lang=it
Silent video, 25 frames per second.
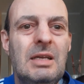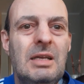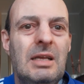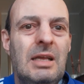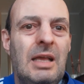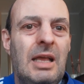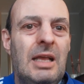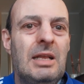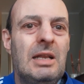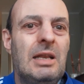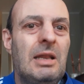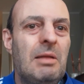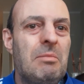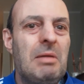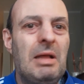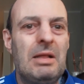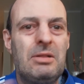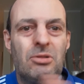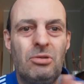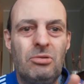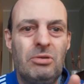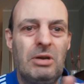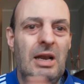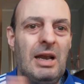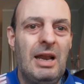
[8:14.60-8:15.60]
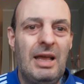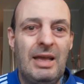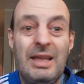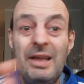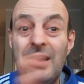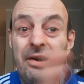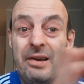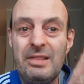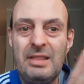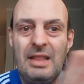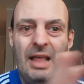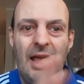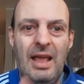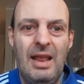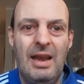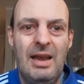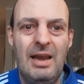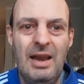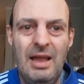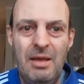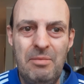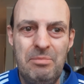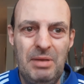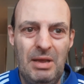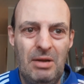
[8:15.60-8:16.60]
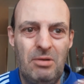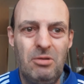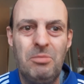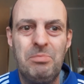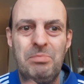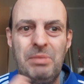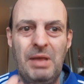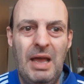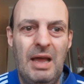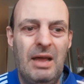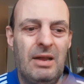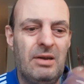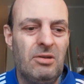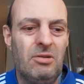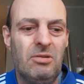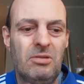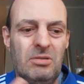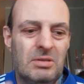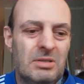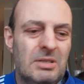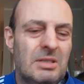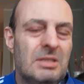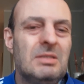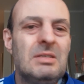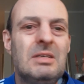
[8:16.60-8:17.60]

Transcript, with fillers: e li metto nella cartella e piano piano